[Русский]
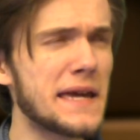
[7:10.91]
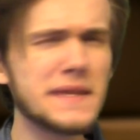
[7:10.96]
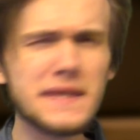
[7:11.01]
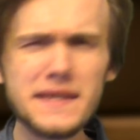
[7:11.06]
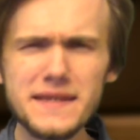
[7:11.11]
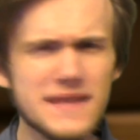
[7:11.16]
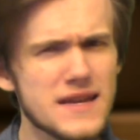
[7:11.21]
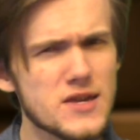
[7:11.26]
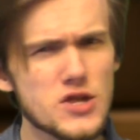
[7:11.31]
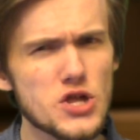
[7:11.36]

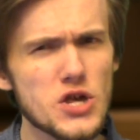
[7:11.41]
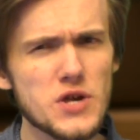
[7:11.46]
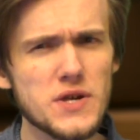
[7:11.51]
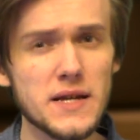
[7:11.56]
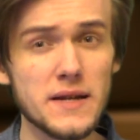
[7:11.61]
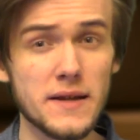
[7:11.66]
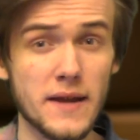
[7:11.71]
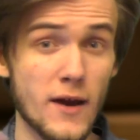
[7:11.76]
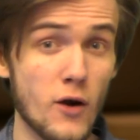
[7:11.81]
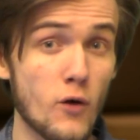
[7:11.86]

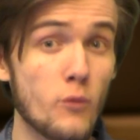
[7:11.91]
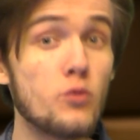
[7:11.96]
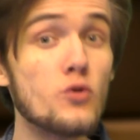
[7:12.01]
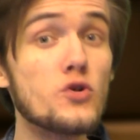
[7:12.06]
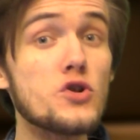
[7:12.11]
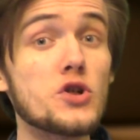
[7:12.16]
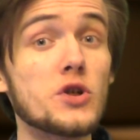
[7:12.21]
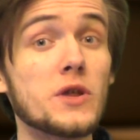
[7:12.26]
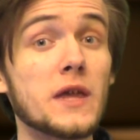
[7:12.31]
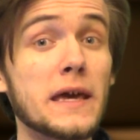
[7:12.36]
незначительная
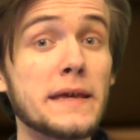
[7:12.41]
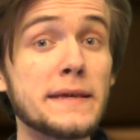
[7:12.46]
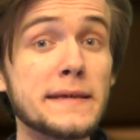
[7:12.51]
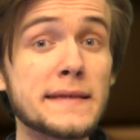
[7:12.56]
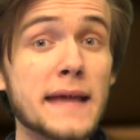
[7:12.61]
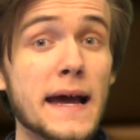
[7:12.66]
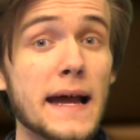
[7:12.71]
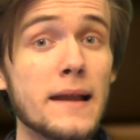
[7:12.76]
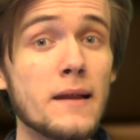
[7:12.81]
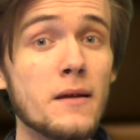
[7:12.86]
упущенная
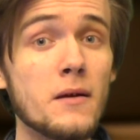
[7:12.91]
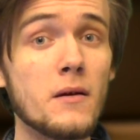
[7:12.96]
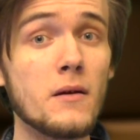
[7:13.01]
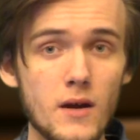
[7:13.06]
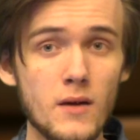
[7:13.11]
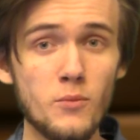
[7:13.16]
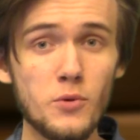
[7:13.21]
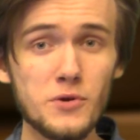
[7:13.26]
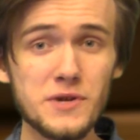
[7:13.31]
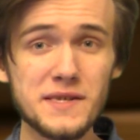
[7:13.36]
деталь
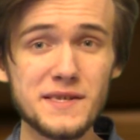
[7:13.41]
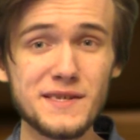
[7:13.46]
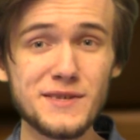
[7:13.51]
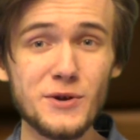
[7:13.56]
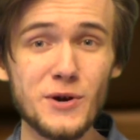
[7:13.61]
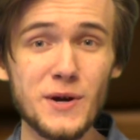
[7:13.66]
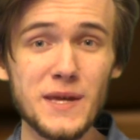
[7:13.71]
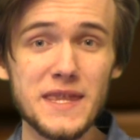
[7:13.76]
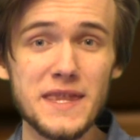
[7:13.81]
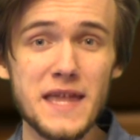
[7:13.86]
будет
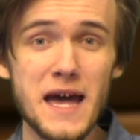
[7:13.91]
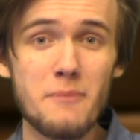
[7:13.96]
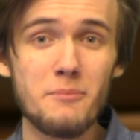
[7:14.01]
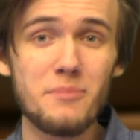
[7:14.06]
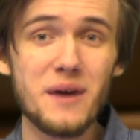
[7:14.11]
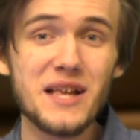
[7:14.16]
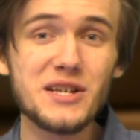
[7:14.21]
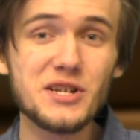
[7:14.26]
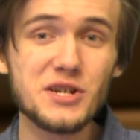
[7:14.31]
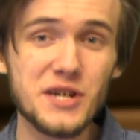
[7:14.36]
стоить нам
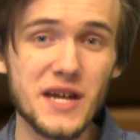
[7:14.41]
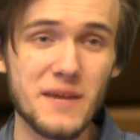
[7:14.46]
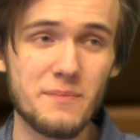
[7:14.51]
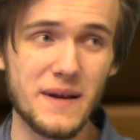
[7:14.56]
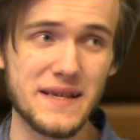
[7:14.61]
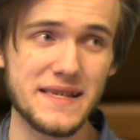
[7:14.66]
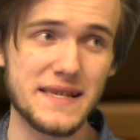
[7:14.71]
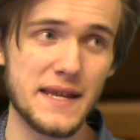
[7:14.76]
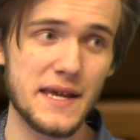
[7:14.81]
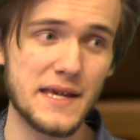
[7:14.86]
больших
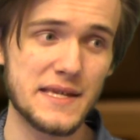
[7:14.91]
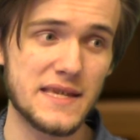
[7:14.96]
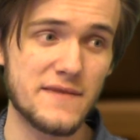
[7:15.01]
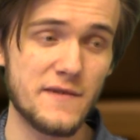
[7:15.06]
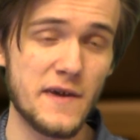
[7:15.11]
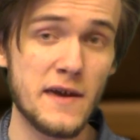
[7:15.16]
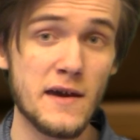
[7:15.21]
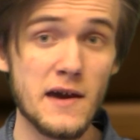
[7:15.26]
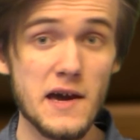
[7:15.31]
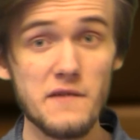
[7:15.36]

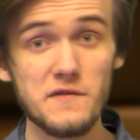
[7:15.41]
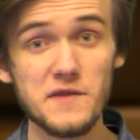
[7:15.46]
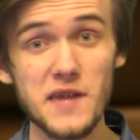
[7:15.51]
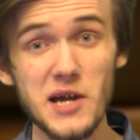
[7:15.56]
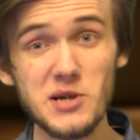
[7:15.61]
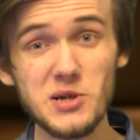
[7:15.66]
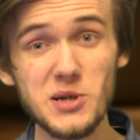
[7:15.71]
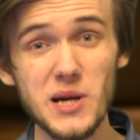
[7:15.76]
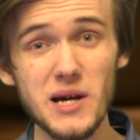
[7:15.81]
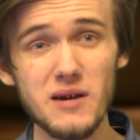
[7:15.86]
последствий в
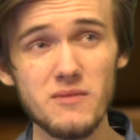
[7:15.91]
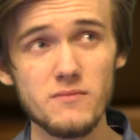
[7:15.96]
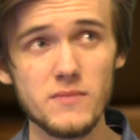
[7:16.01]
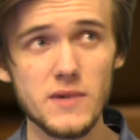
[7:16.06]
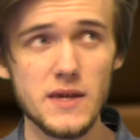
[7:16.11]
наших,